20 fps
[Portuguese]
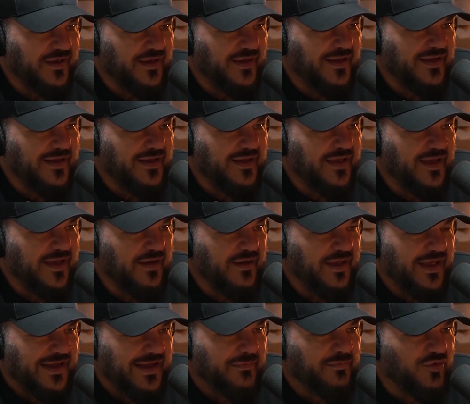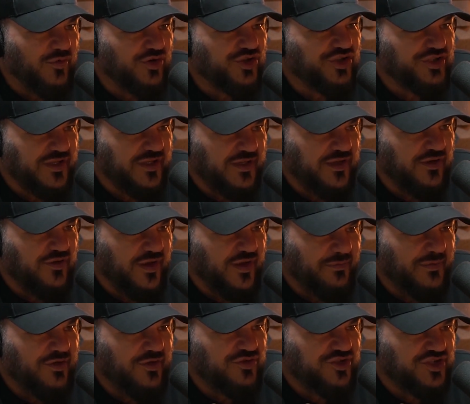ele é, ele é monstrinho, é
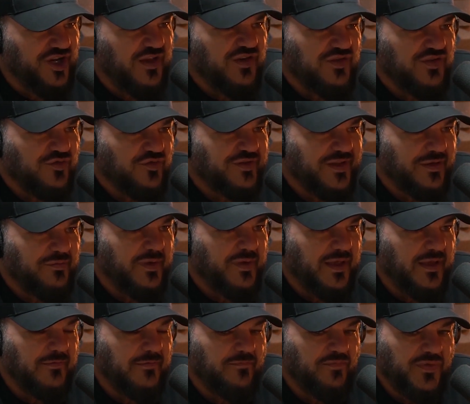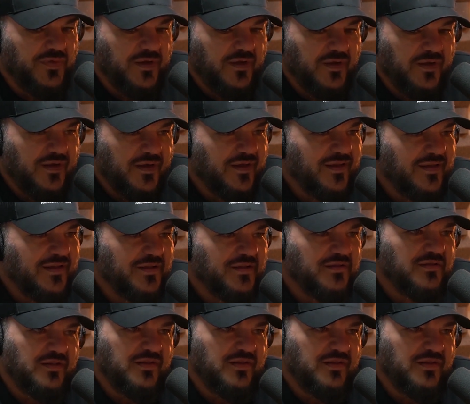meio Jason também. 43 anos.